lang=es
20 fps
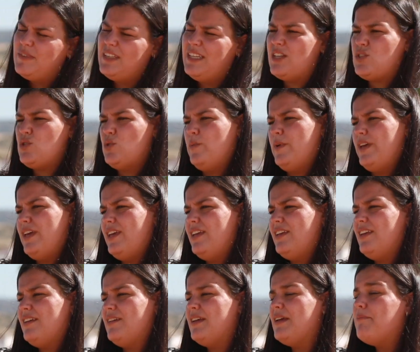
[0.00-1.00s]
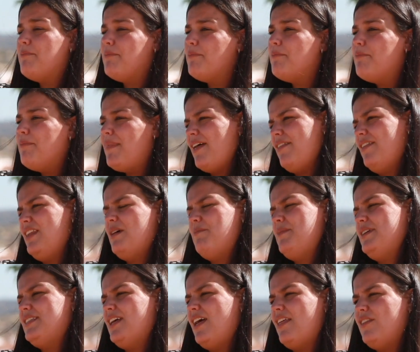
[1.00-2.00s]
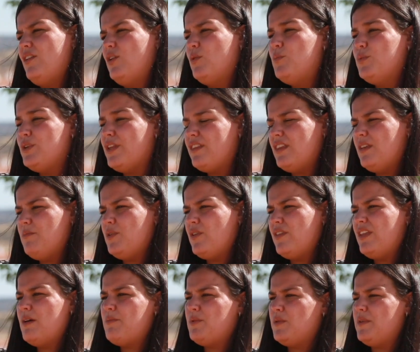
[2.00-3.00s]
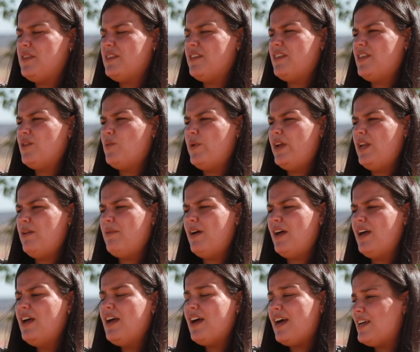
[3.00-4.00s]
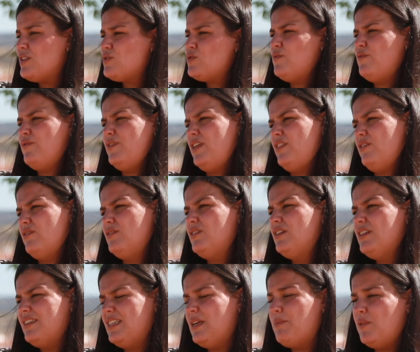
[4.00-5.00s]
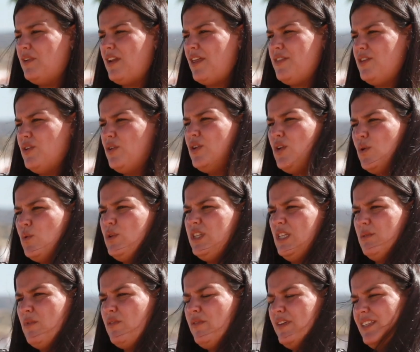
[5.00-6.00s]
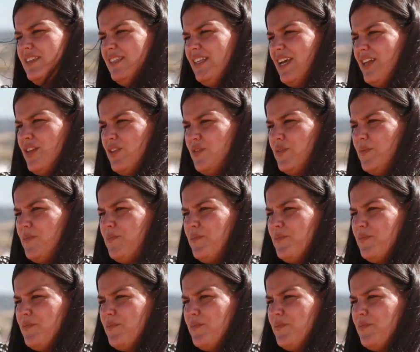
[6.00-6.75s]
y a su vez más de la mitad de los municipios de la provincia de Huelva han sufrido despoblación en los últimos 20 años.